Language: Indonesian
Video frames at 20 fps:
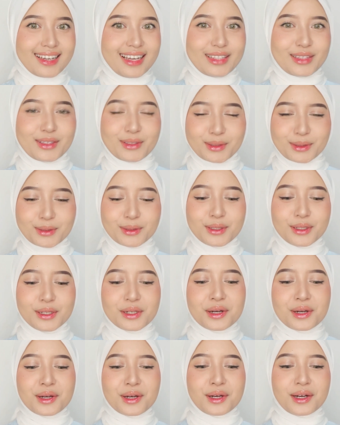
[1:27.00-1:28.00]
itu tuh
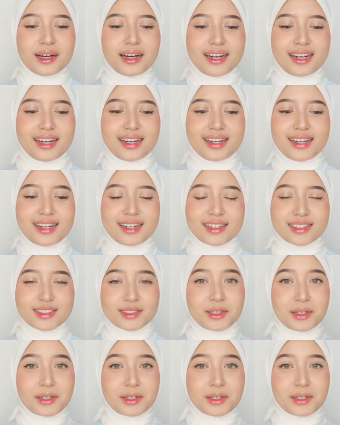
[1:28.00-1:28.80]
uh,